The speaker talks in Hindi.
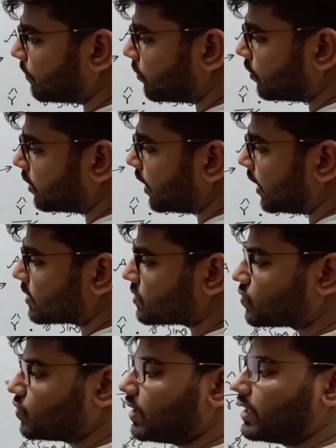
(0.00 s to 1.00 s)
आर अपॉन
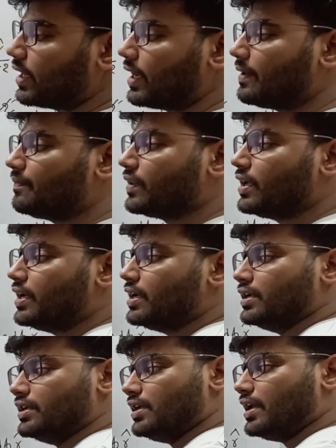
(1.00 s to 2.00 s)
आर स्क्वायर है
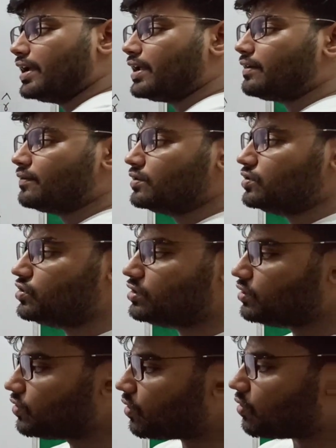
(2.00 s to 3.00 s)
ये
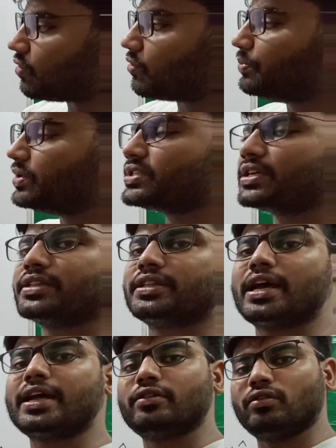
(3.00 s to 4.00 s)
जीरो हो भी
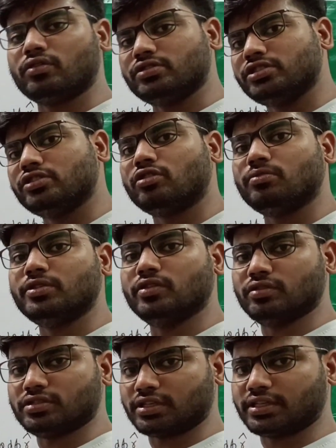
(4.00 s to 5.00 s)
सकता है नॉन जीरो
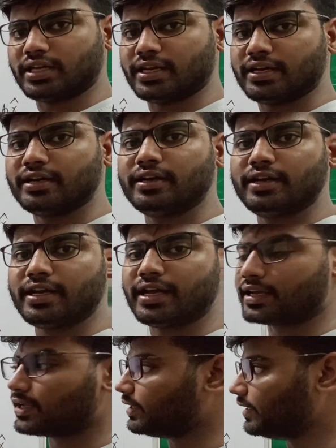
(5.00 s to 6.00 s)
भी हो सकता है
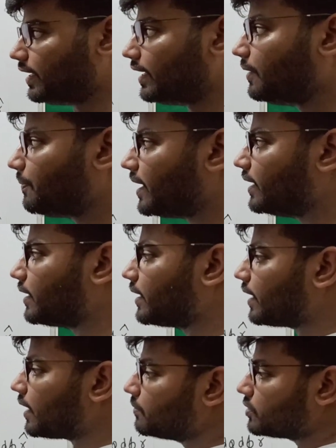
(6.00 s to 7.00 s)
ठीक है ये डिपेंड
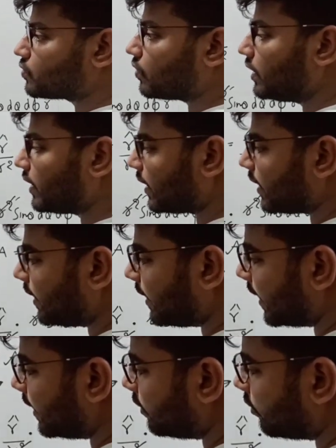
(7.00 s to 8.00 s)
करेगा अब इसको लिखेंगे
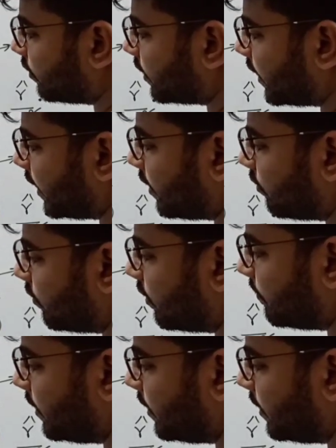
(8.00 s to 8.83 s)
डेल डॉट ए को